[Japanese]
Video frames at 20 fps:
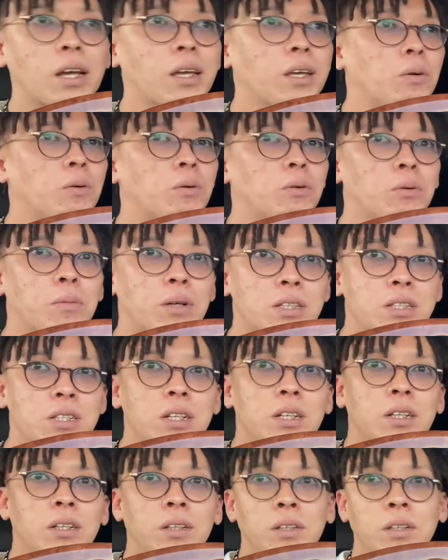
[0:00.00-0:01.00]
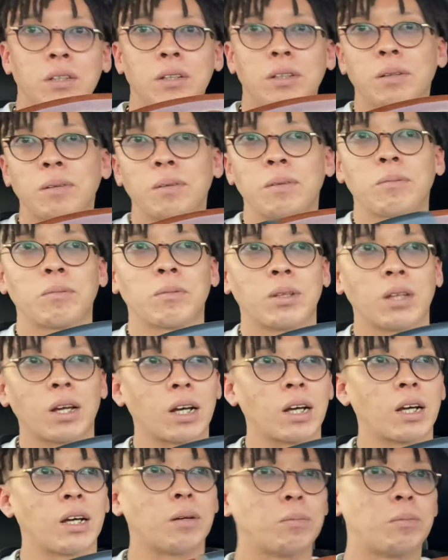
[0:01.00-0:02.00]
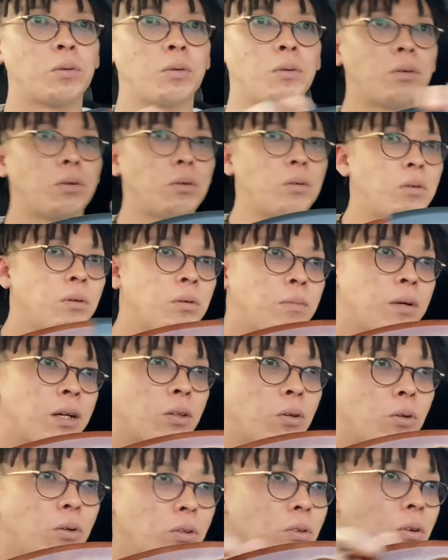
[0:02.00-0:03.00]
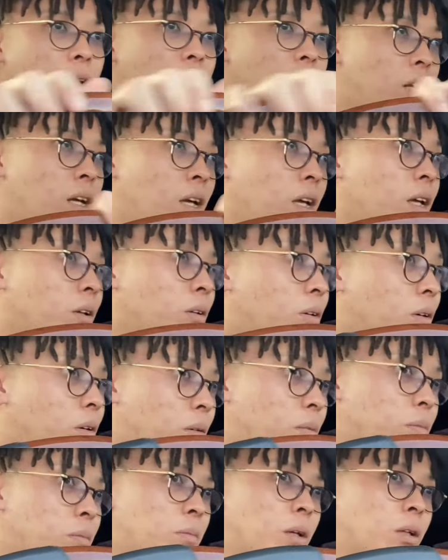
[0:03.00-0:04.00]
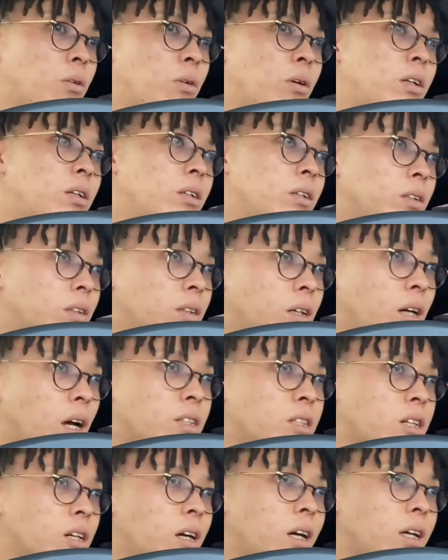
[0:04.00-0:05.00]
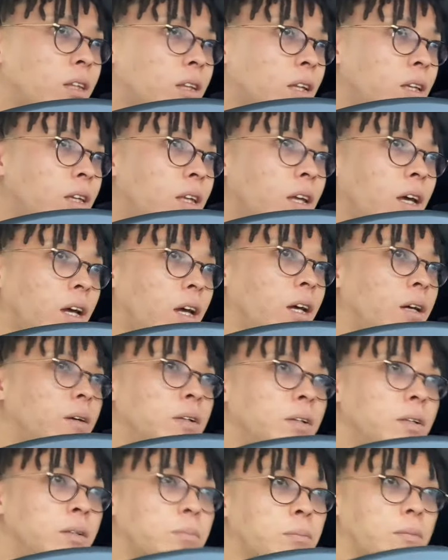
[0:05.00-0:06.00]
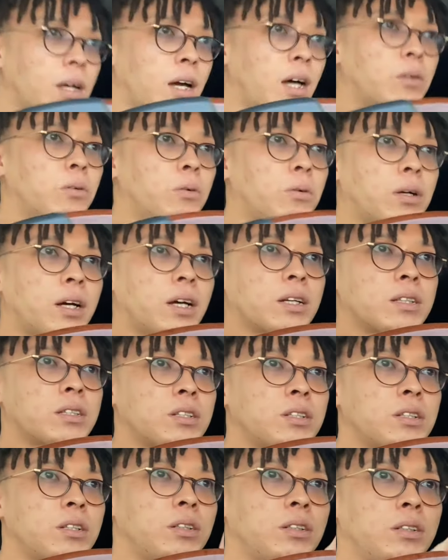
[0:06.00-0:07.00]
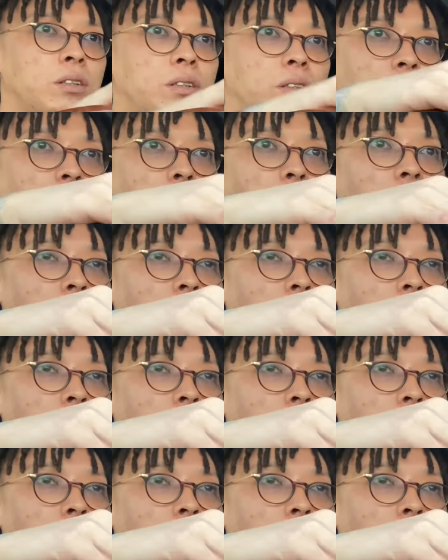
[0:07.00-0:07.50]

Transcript: んよ、この街。なんかもう、まあどことは言えないけど、まあとある会社が入ってきて、観光開発してるおか